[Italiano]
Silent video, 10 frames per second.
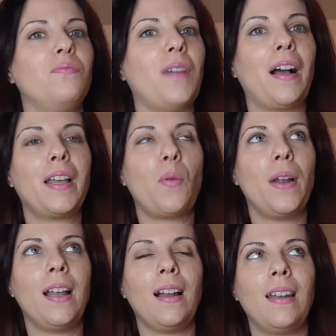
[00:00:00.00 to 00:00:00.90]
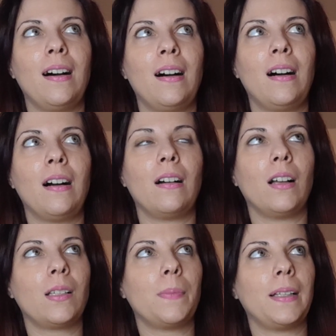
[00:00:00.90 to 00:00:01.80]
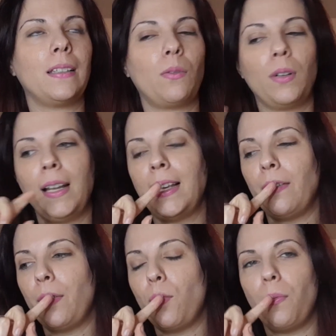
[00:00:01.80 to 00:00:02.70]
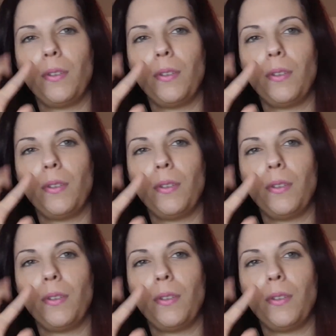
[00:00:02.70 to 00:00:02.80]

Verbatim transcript: anche quelle alla... aspetta, qual è che avevo...